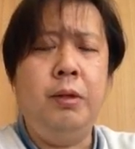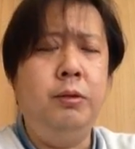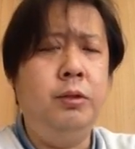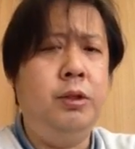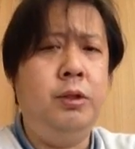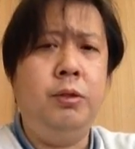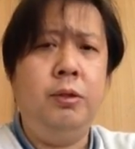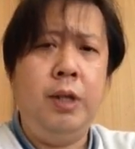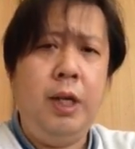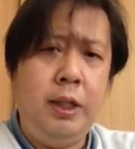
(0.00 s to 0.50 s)
う
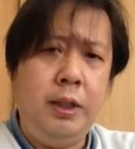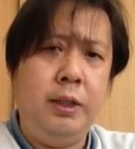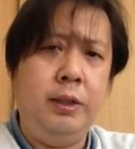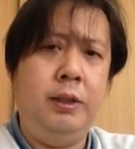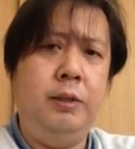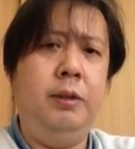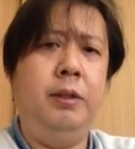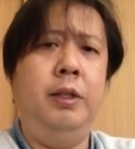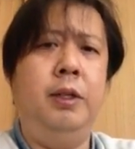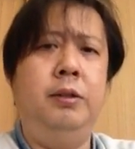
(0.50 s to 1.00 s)
ちのランが
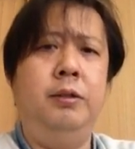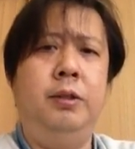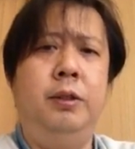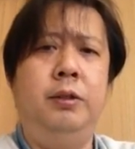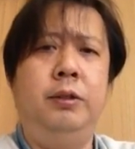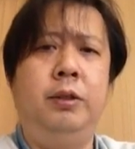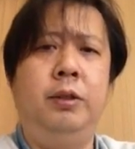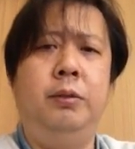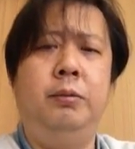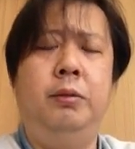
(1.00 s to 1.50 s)
騒いでるんで
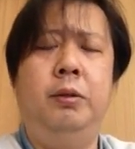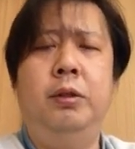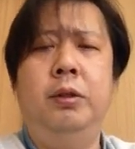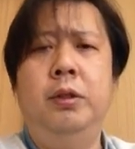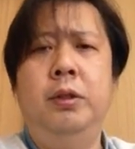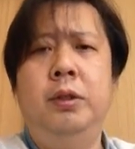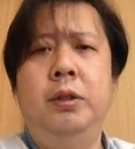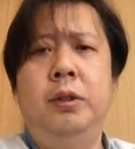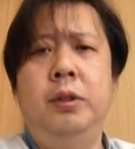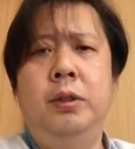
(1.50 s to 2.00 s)
すけども。
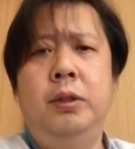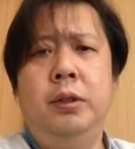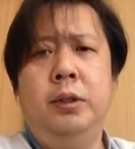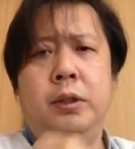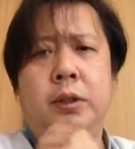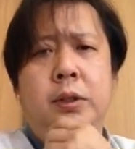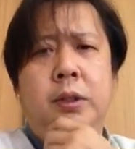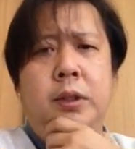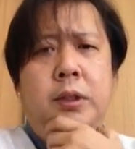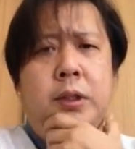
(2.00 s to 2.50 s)

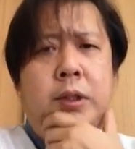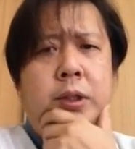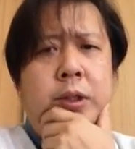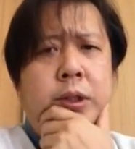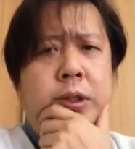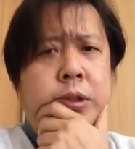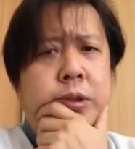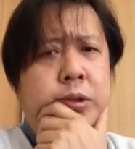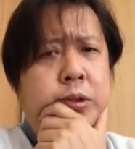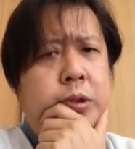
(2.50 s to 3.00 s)

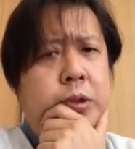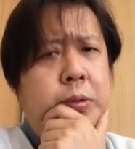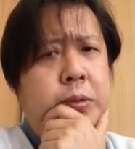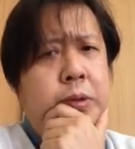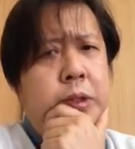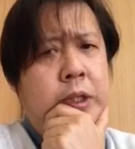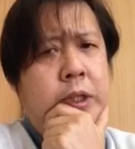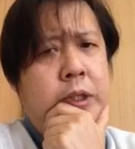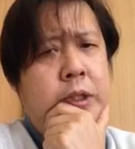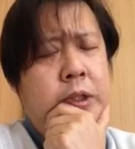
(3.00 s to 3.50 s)
えーと、で
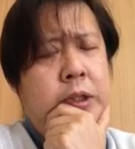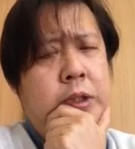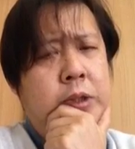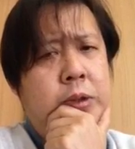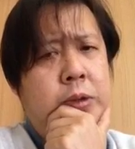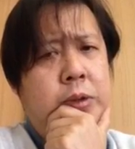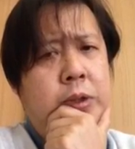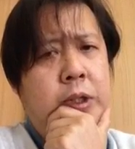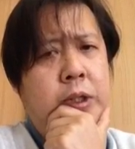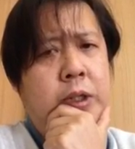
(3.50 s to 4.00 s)
も何で
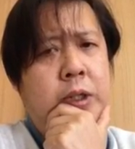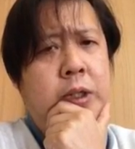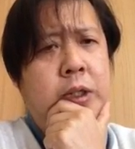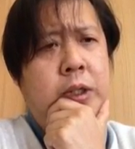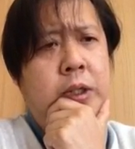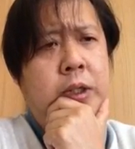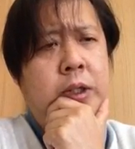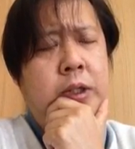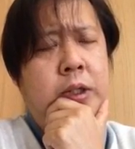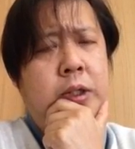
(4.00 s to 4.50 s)
しょうね。
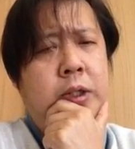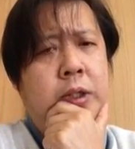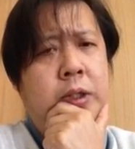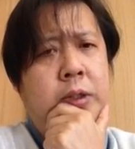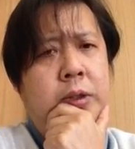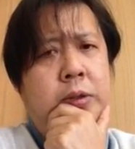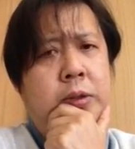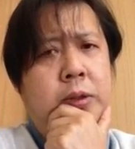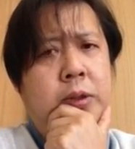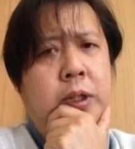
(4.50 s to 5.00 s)

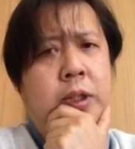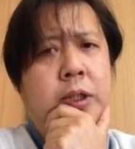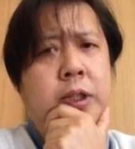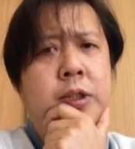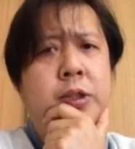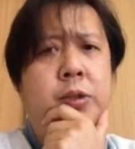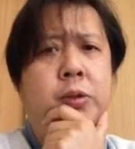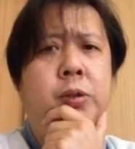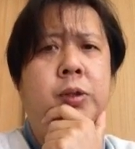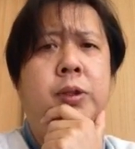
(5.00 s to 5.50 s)
あの、二十
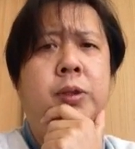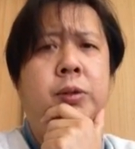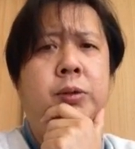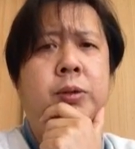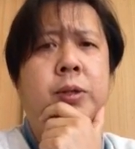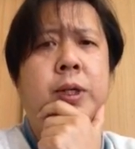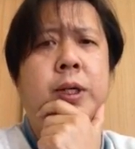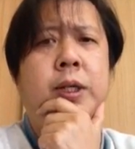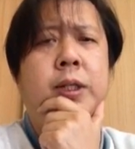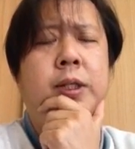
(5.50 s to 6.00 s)
歳を超えた大
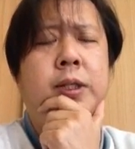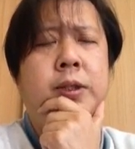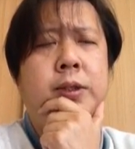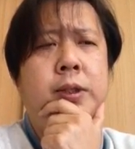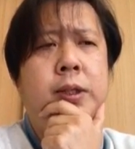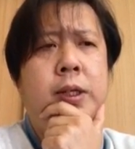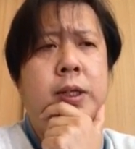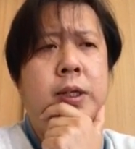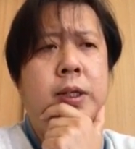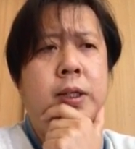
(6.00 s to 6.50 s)
人がです
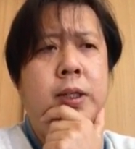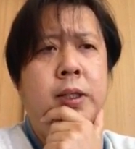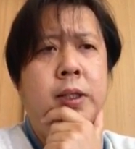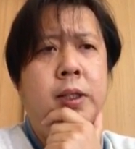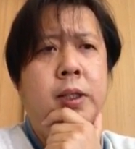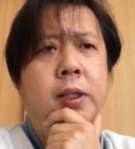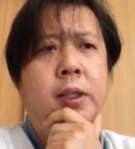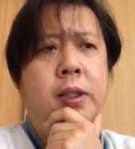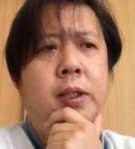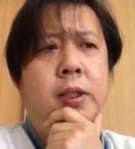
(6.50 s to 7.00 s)
ね、
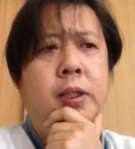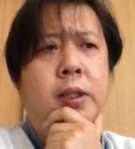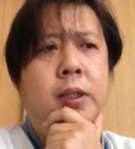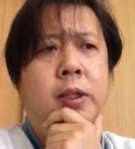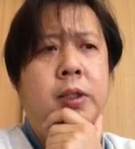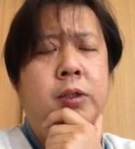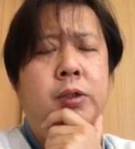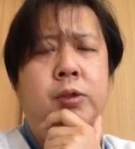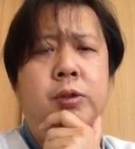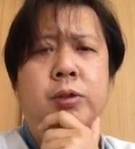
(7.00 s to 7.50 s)

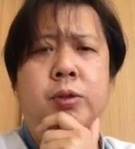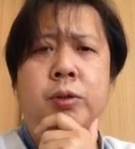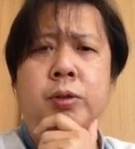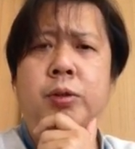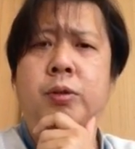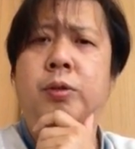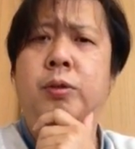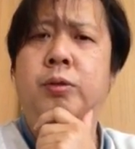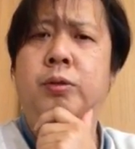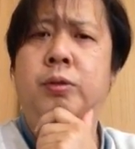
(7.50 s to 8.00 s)
14
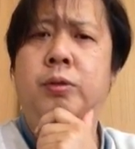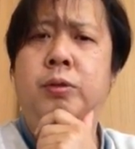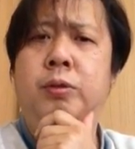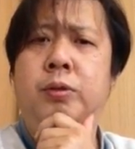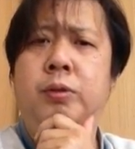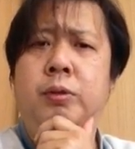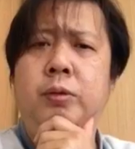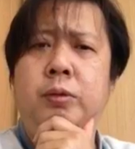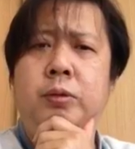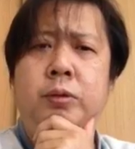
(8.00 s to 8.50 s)
の、
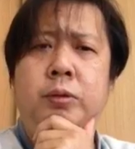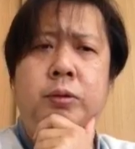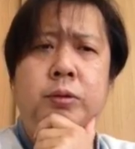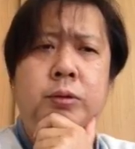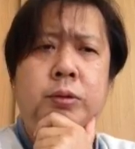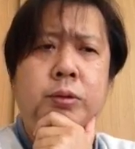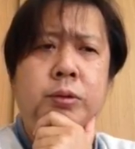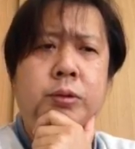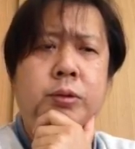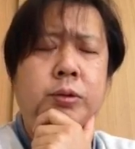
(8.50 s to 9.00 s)

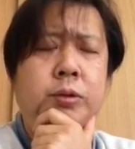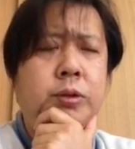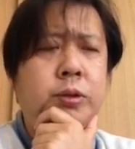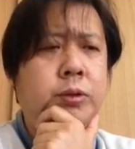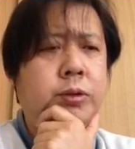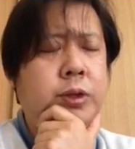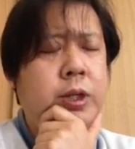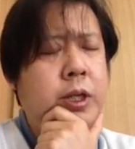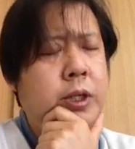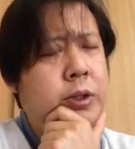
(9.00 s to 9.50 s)

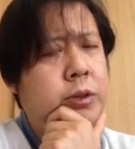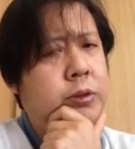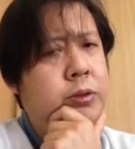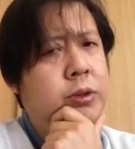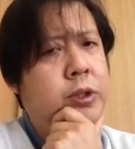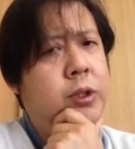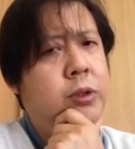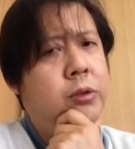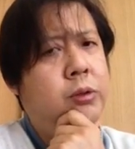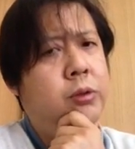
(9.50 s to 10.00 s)
13、
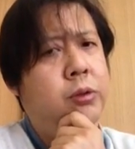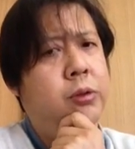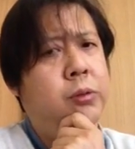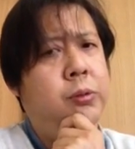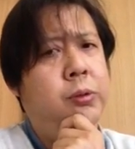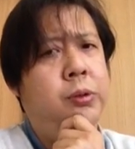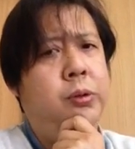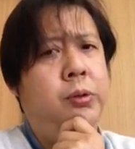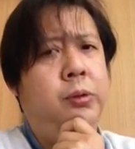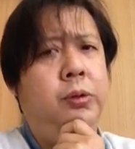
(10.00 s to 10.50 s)
4歳の子
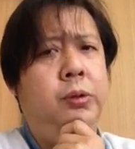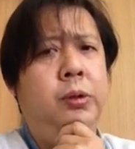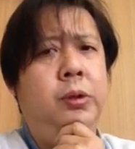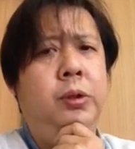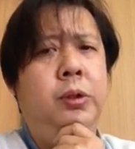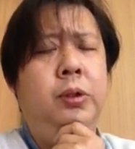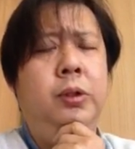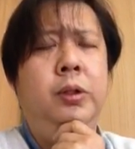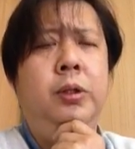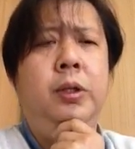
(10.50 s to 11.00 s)
供と、
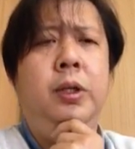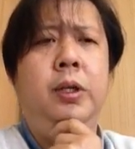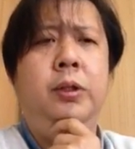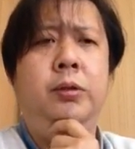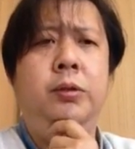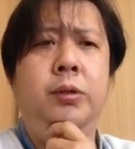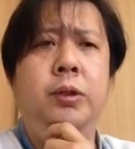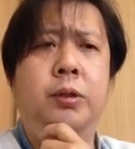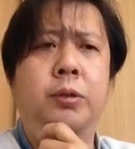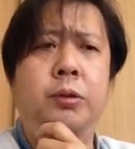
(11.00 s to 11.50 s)

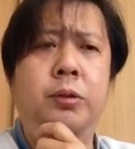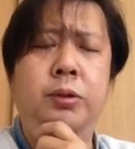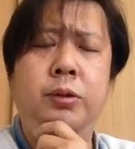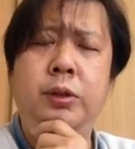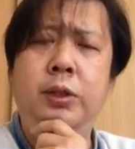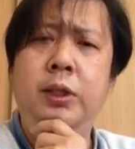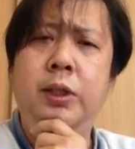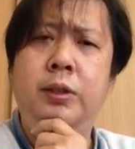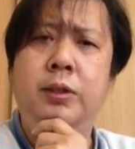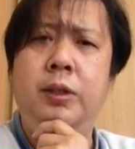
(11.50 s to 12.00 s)
遊んでこい
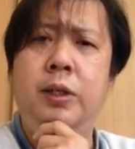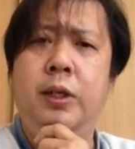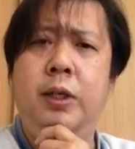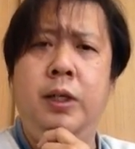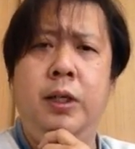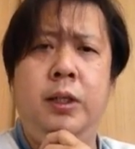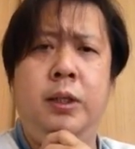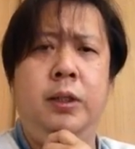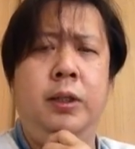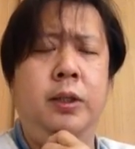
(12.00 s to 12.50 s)
ついいやつだ
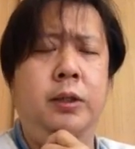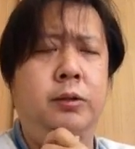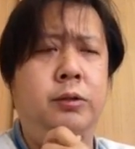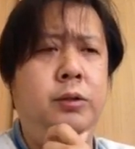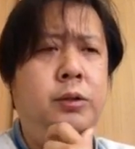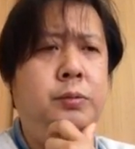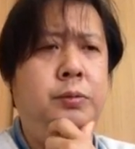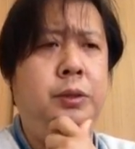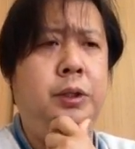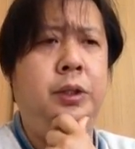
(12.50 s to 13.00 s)
からって
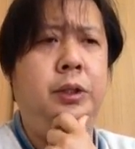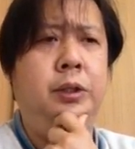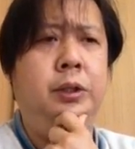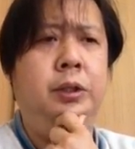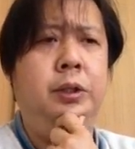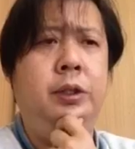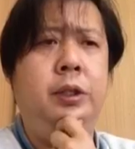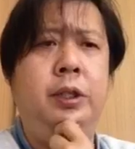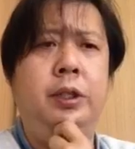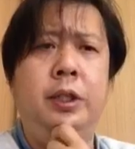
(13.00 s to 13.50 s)
グループ
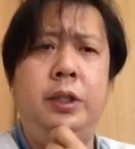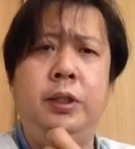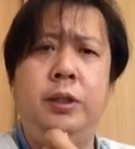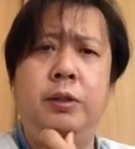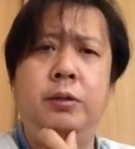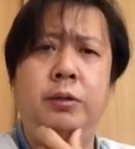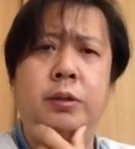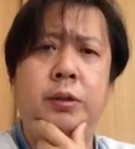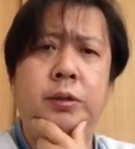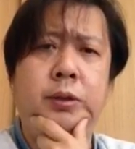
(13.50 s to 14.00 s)
に入れたっ
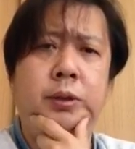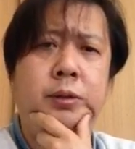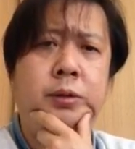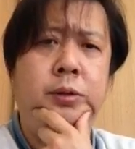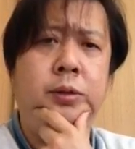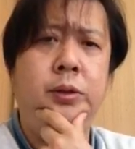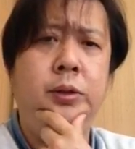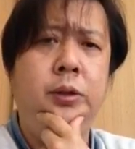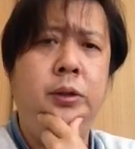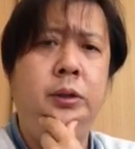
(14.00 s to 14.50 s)
ていうんですけど